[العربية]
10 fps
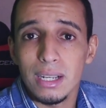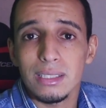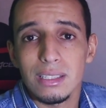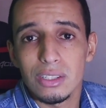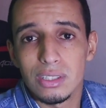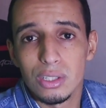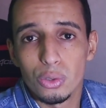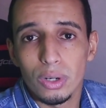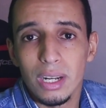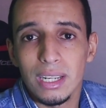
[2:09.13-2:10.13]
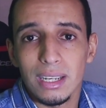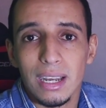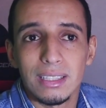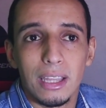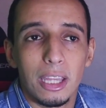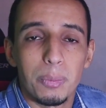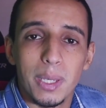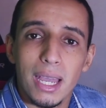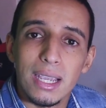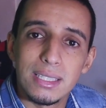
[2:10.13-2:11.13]
غتحتاج شي سوري اللي عندها دي
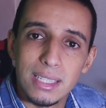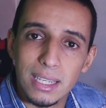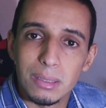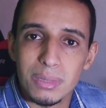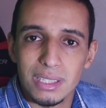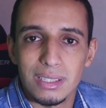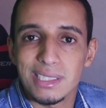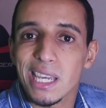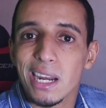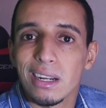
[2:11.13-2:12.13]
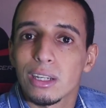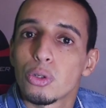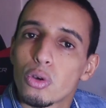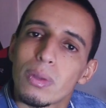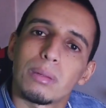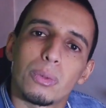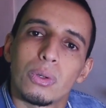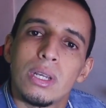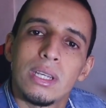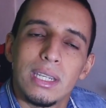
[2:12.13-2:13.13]
بي اي زايد باش تقدر تتحرك نورمالمون
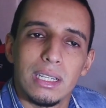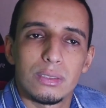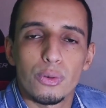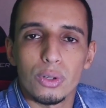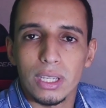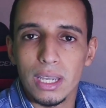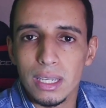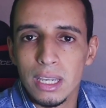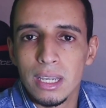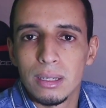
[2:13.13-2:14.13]
حيت 4 كي